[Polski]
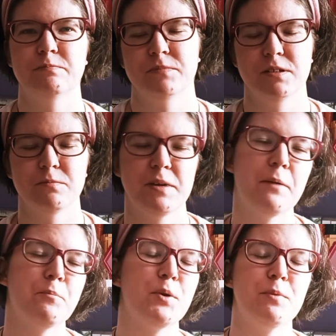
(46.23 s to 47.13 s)
no,
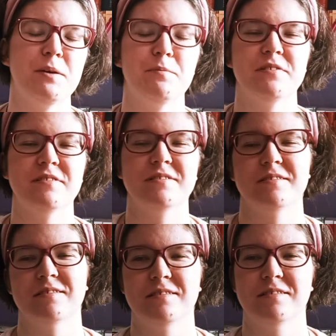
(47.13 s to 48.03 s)
miałam problemy z
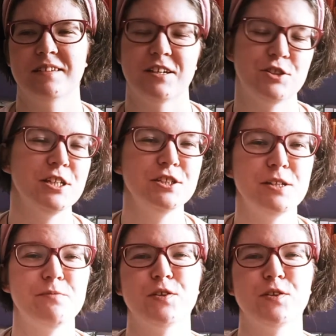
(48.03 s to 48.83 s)
z zaśnięciem,